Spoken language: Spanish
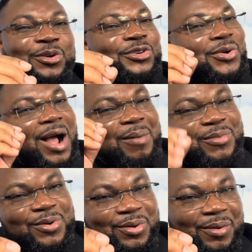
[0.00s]
yo
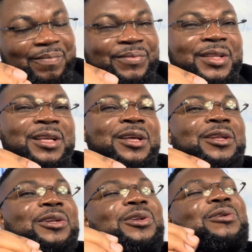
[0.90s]
amor.
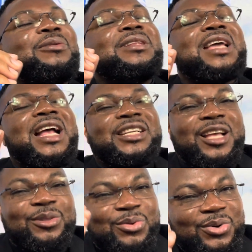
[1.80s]
Donde
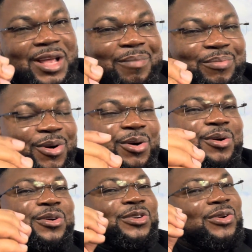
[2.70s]
haya duda
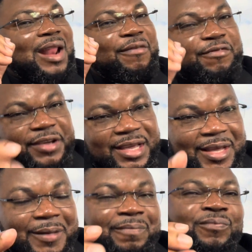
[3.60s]
pongo yo la
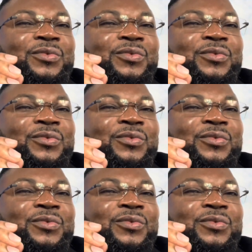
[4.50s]
fe.